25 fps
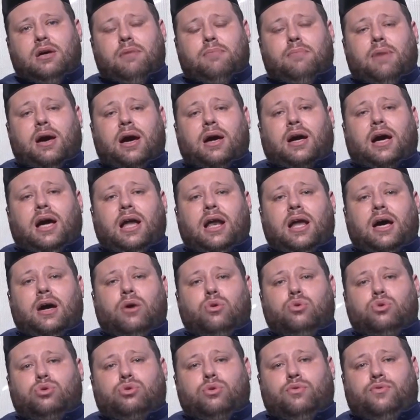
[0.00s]
ما
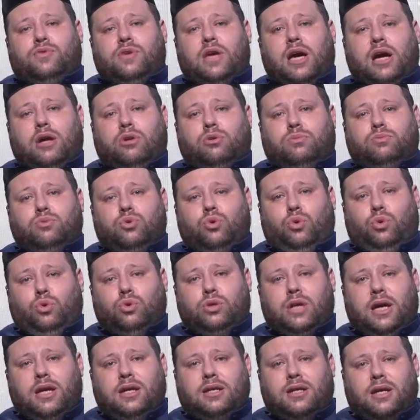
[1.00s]
قاله سفيان بن
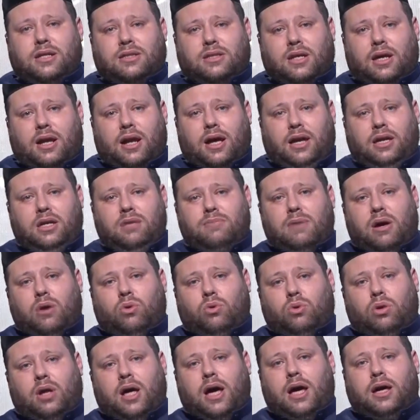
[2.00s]
عيينة رحمه
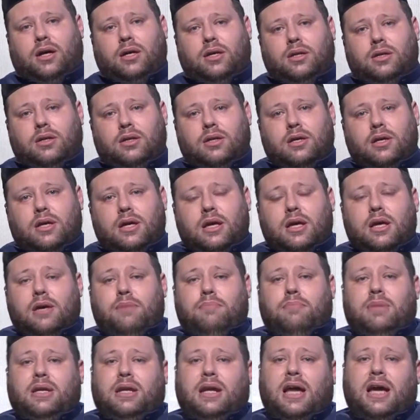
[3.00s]
الله
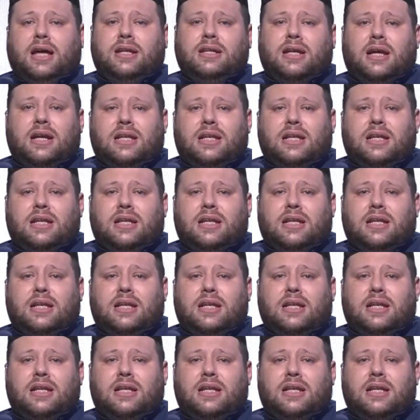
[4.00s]
من أن